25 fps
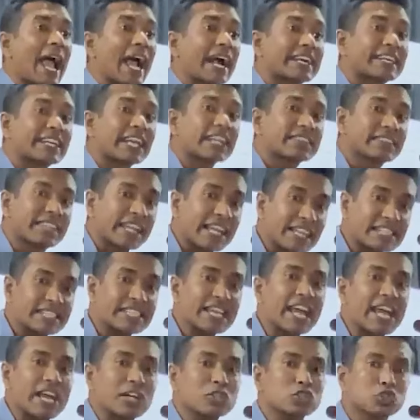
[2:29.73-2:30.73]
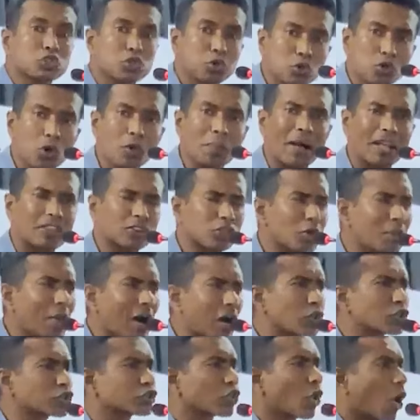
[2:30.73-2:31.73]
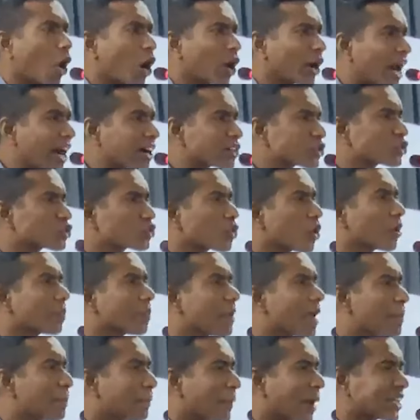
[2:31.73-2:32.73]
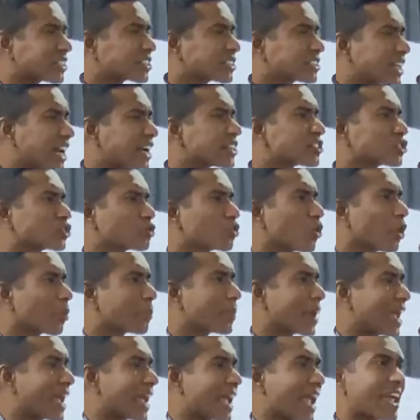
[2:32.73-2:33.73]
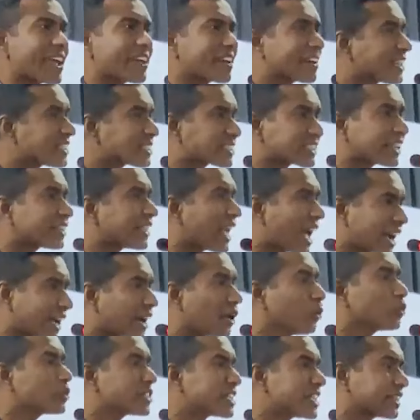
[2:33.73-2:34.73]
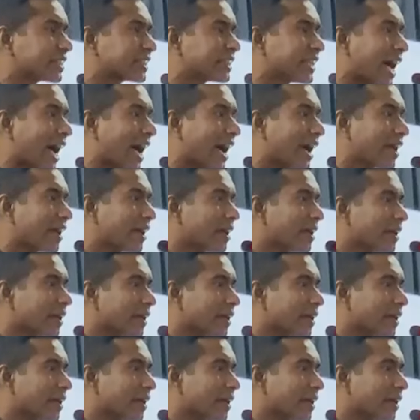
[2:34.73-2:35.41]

একটা দেশে শুধুমাত্র মানুষ অনার্স করবে মাস্টার্স করবে এই কেসটা থাকা উচিত না